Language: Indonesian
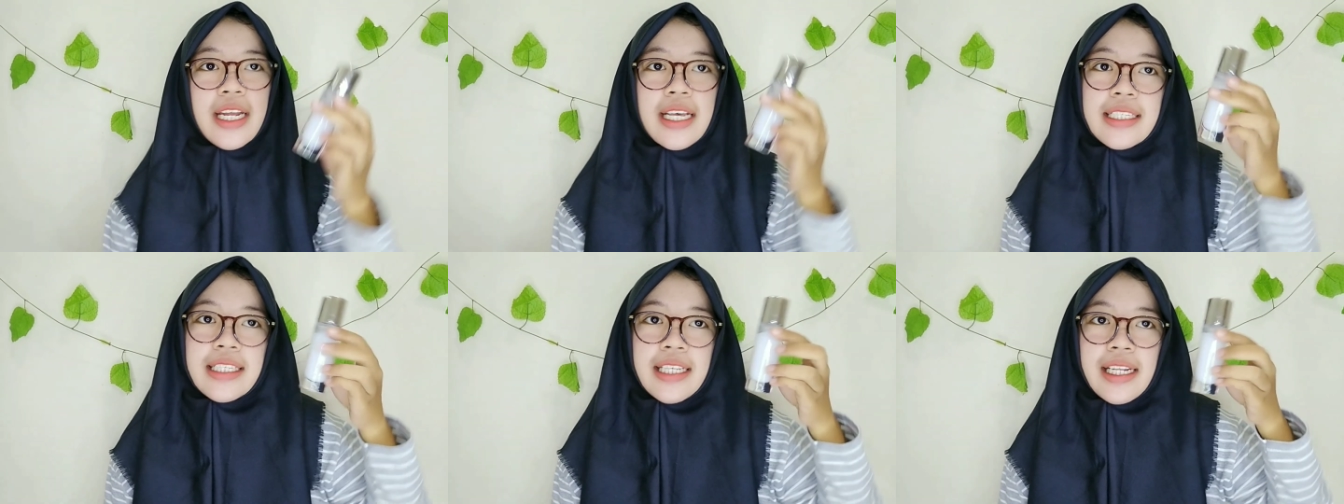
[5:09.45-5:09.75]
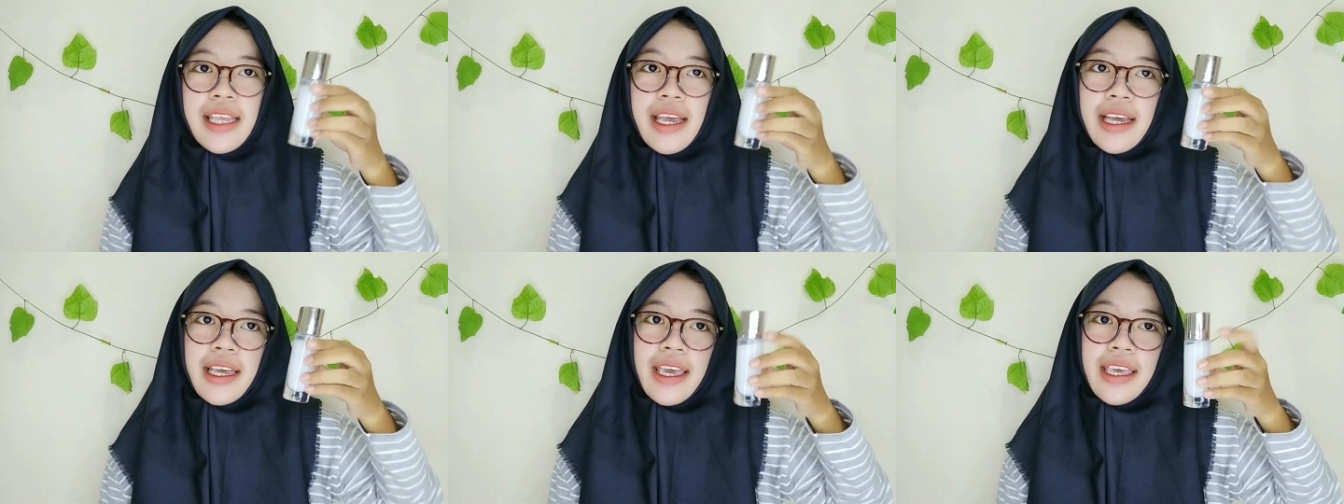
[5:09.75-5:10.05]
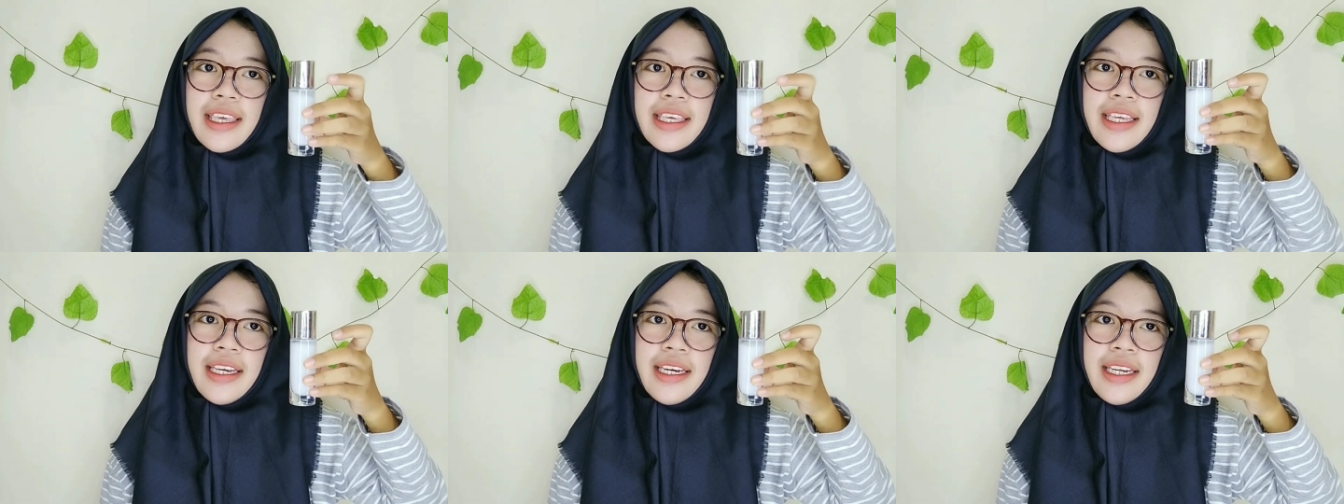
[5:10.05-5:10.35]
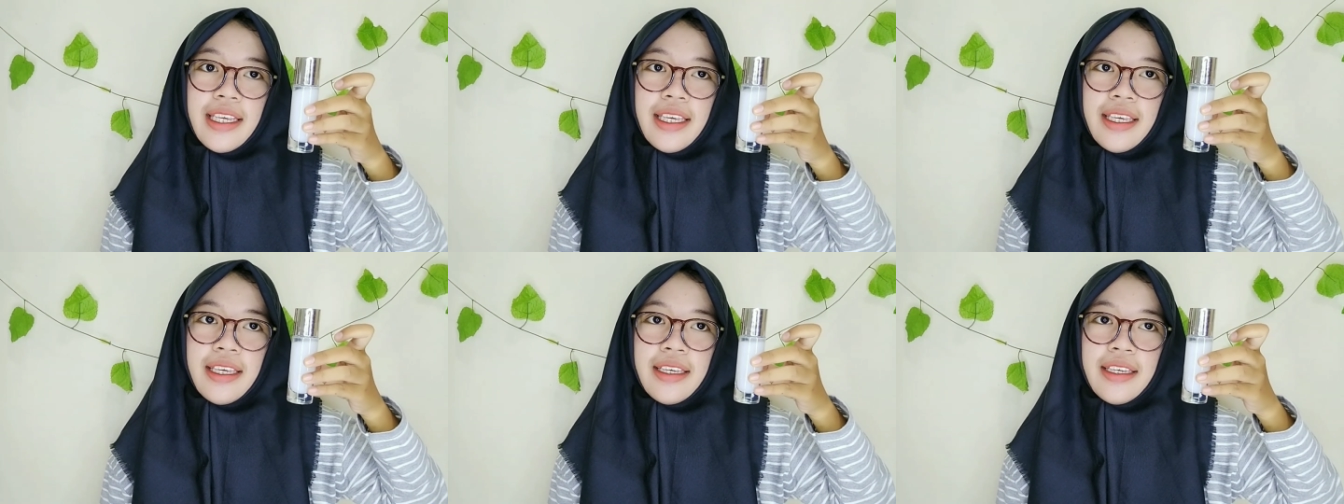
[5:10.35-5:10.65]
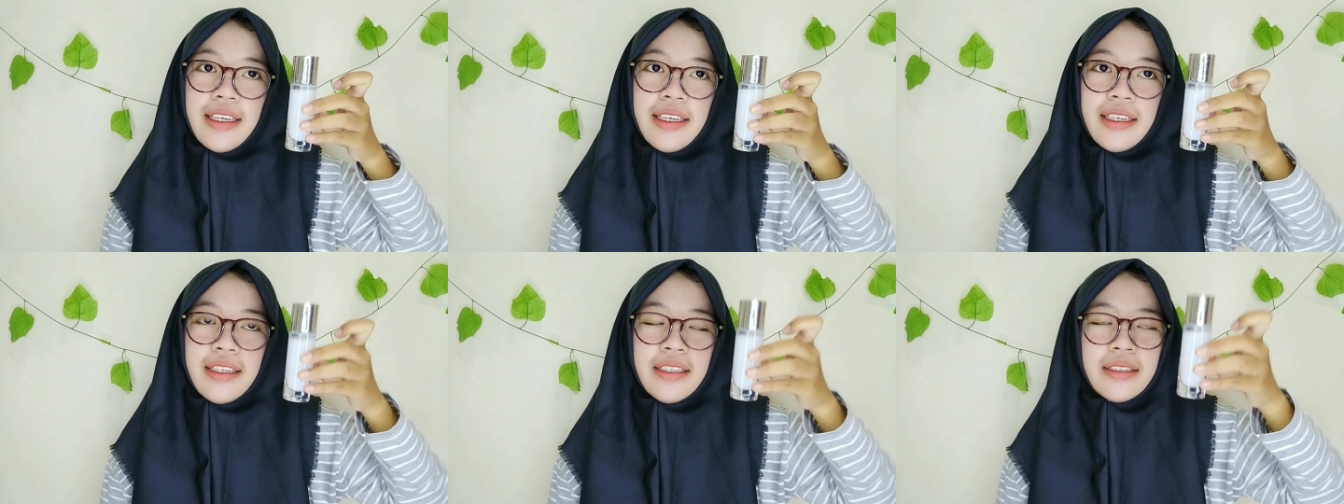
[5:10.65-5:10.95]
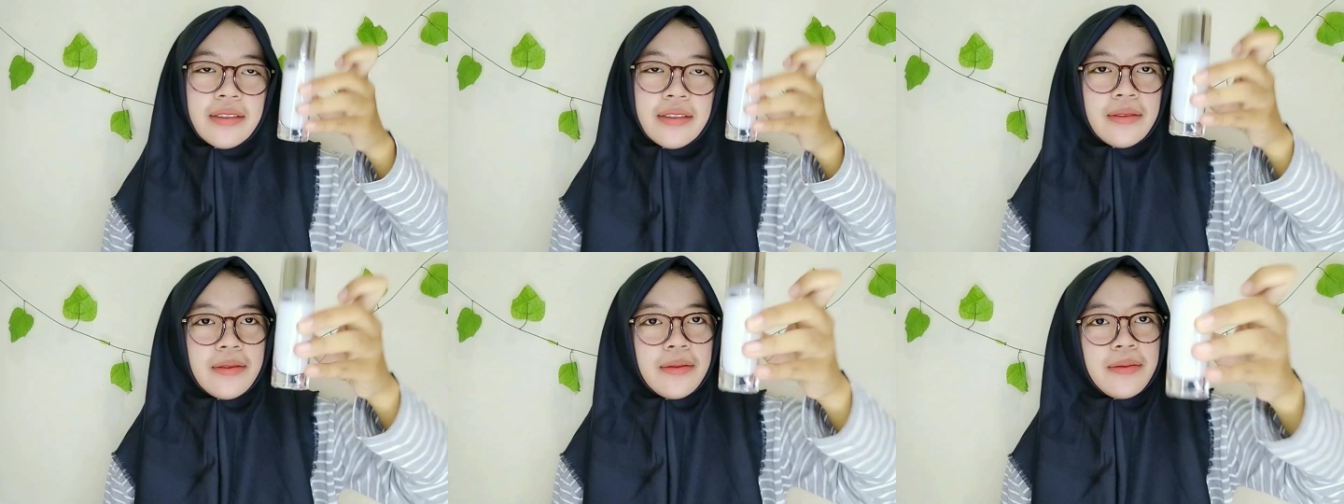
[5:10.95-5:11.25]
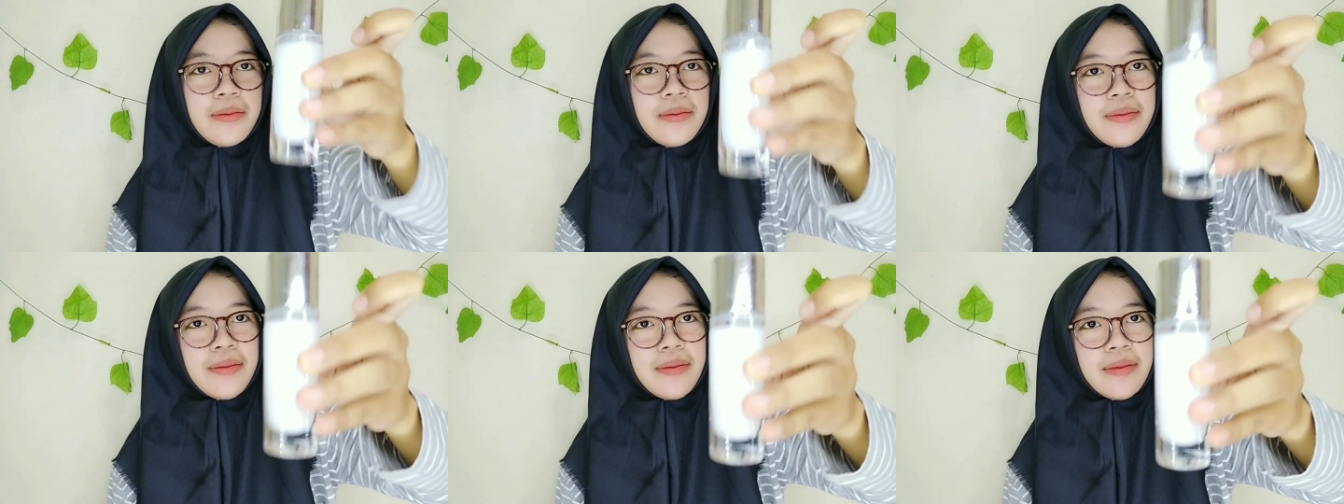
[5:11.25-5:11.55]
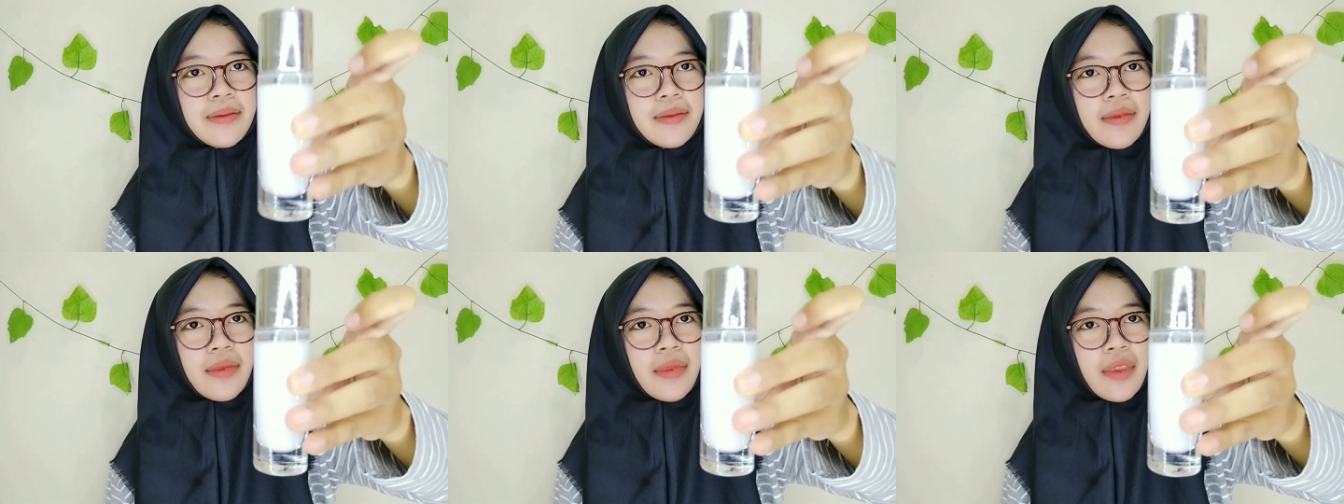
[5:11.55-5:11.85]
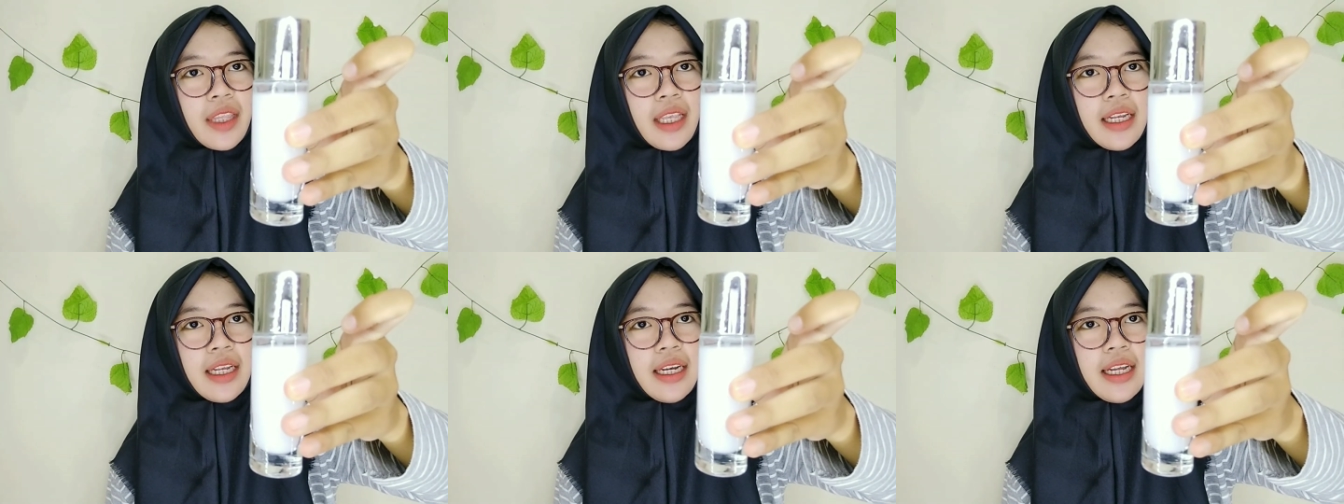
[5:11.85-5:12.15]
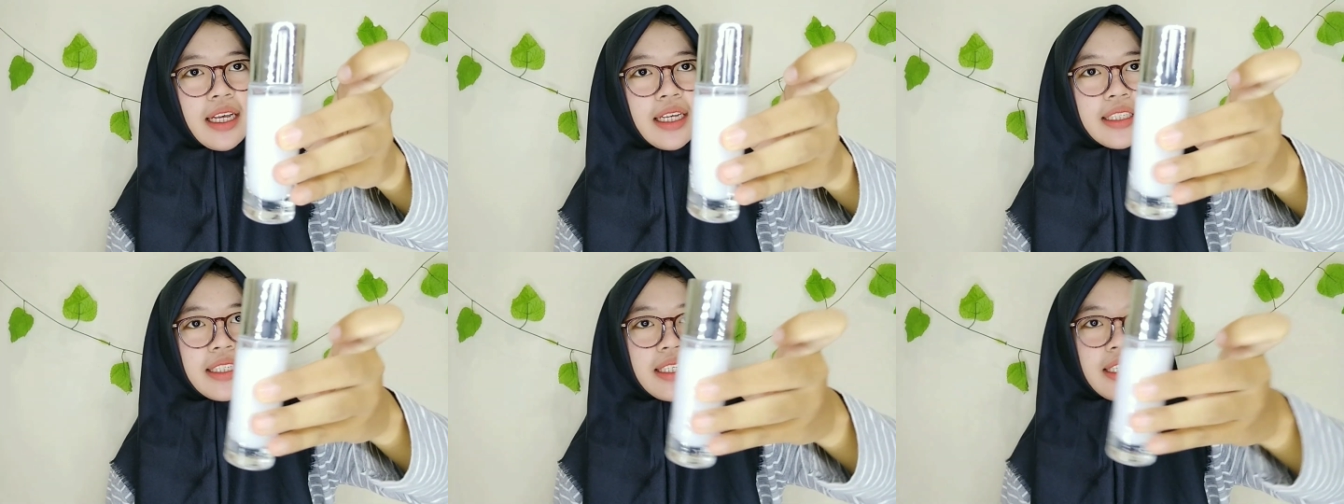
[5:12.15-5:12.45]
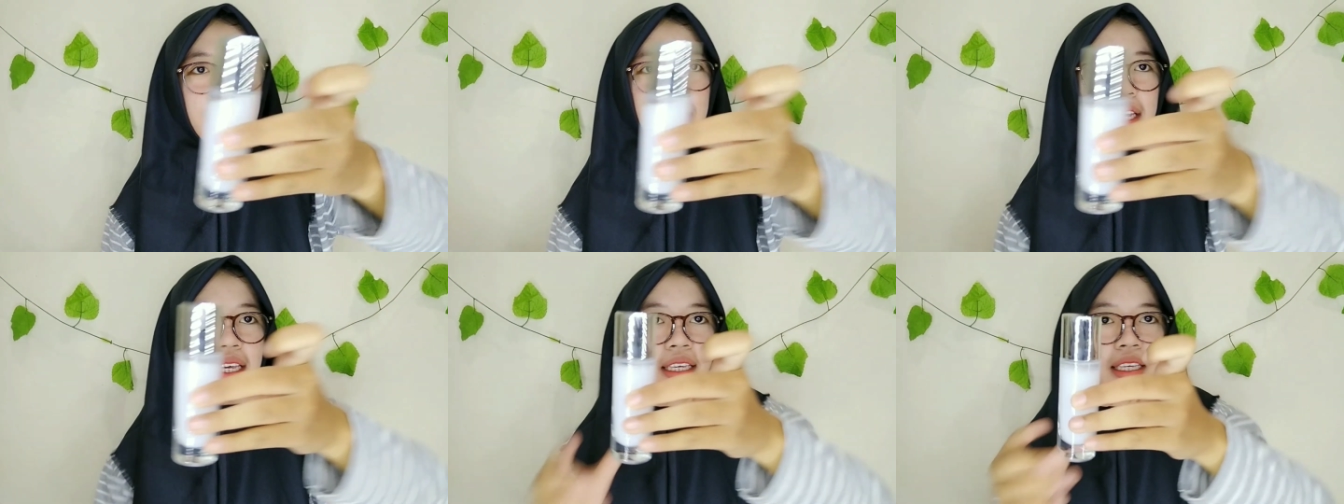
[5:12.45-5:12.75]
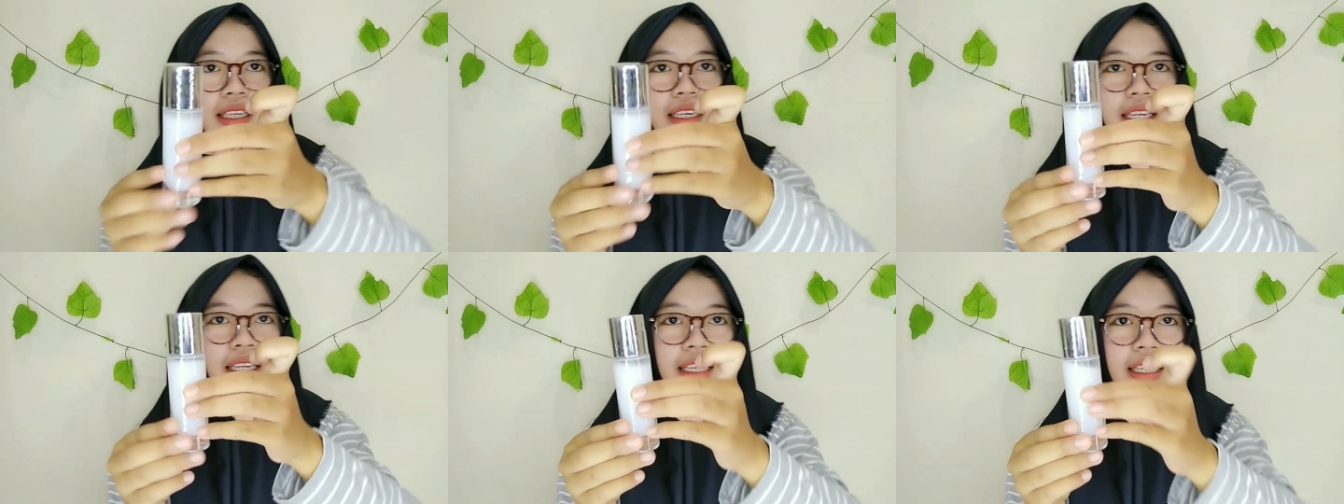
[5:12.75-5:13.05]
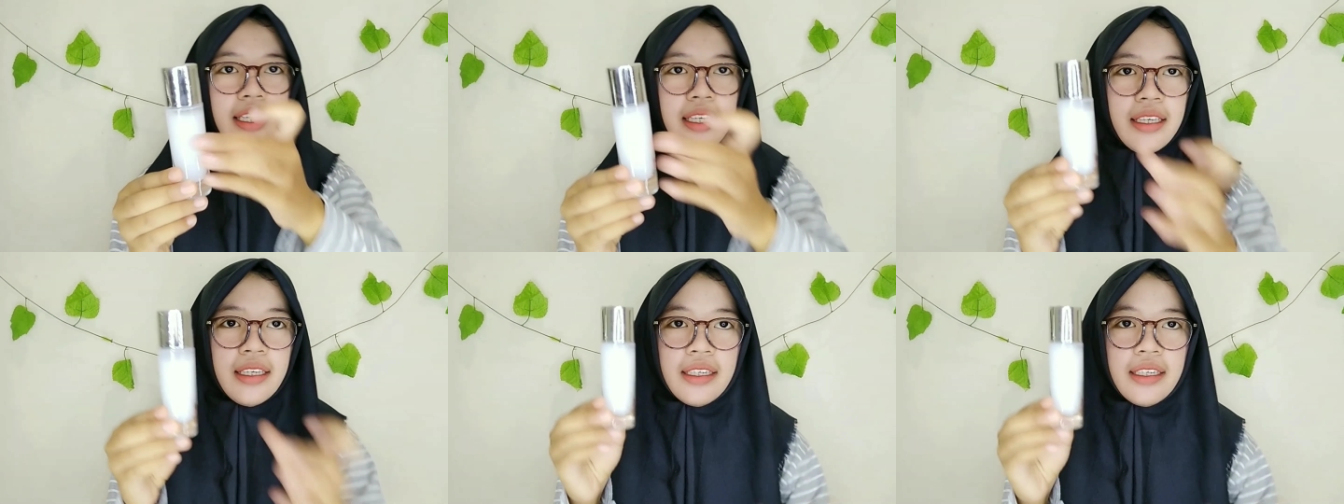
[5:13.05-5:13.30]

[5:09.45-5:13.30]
hasilnya kayak gini Nah, jadi kayak gini.